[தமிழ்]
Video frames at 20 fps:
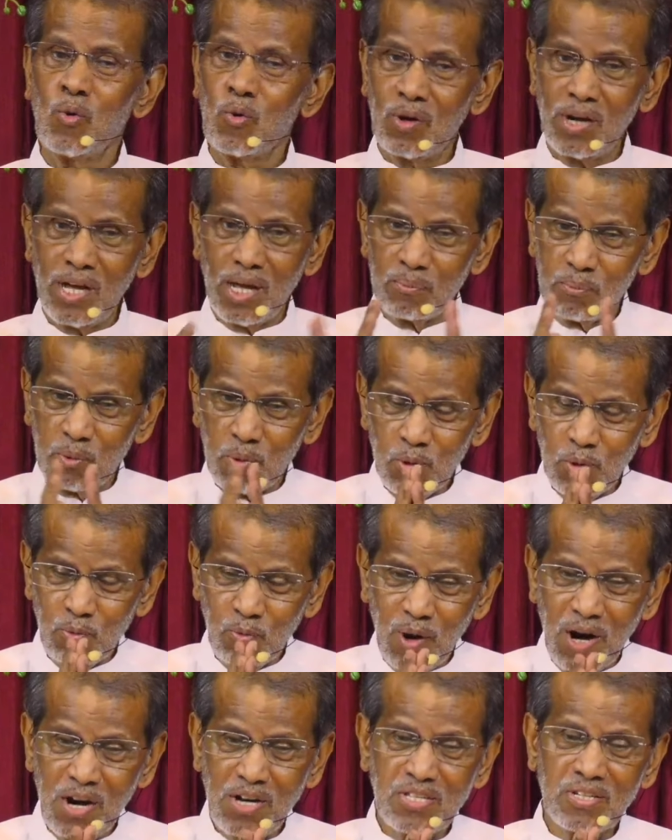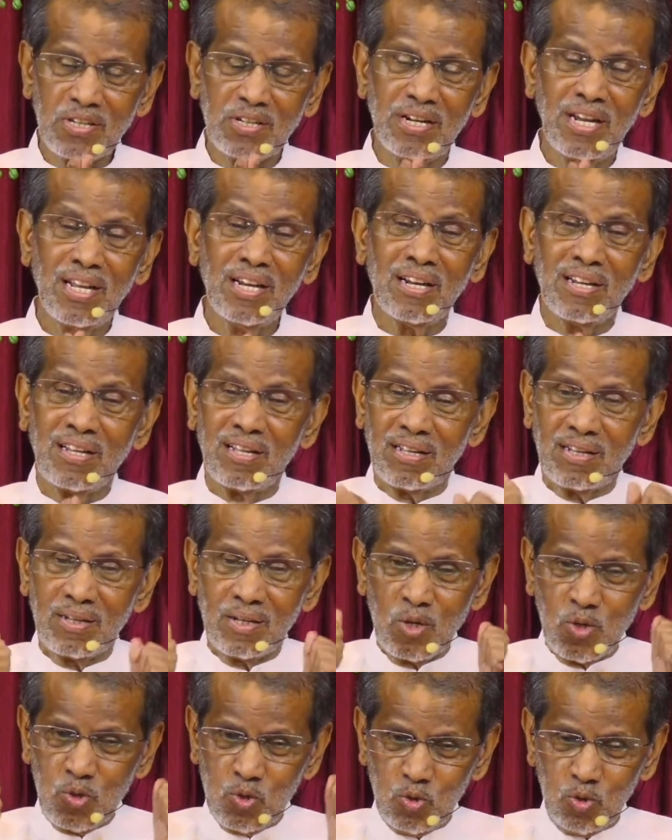உங்களை அன்போடு வாழ்த்துகிறேன்
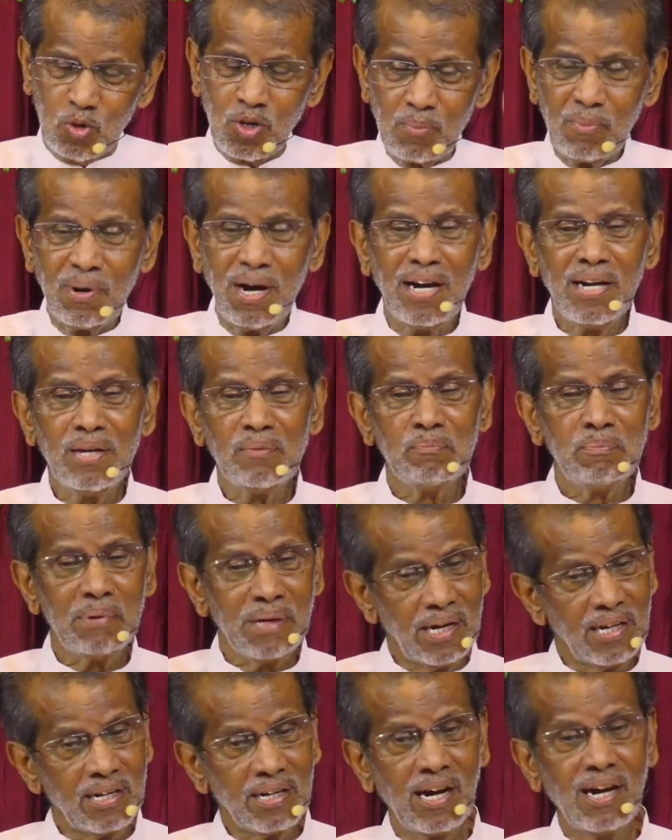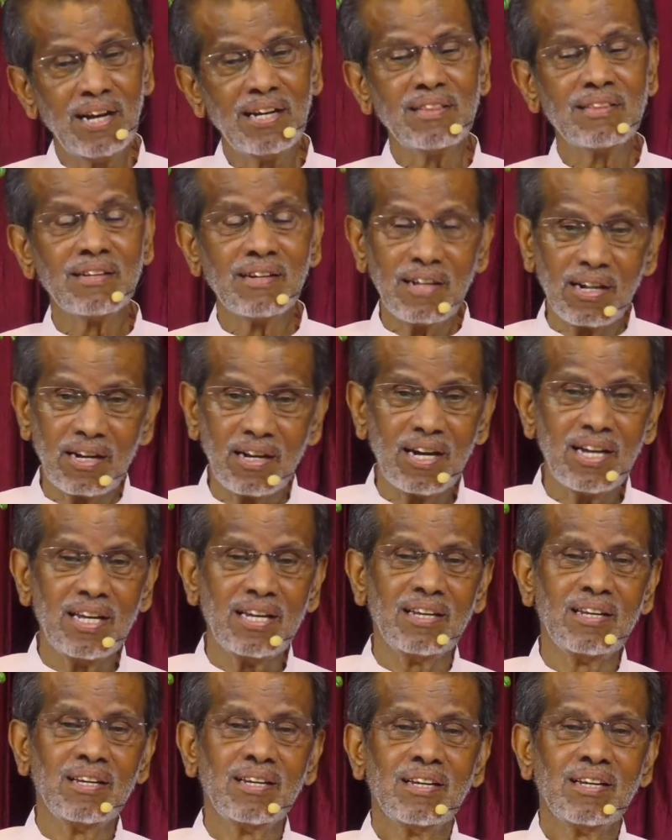சுகமாய் பலனாய் திடனாய்